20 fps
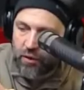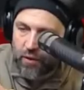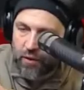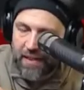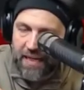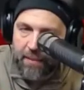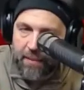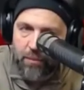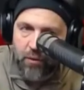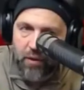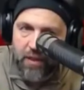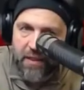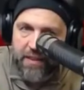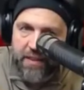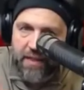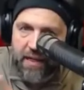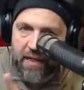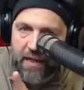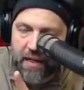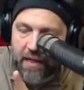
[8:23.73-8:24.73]
de la
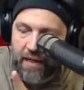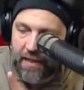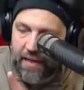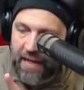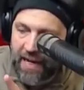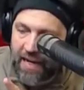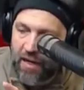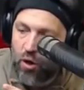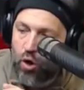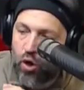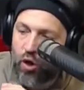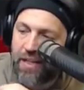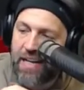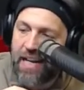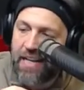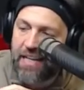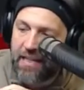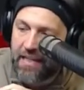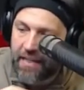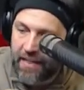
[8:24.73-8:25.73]
política en general o de
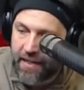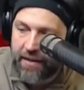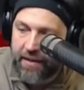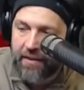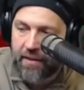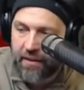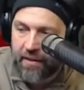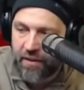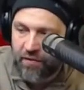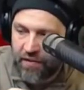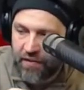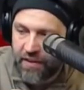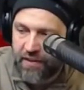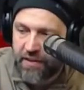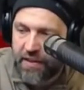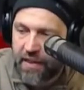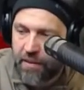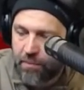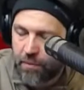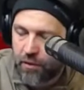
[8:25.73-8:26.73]
la izquierda, del
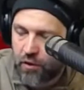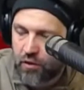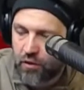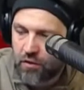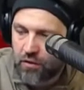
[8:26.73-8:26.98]
Frente Amplio.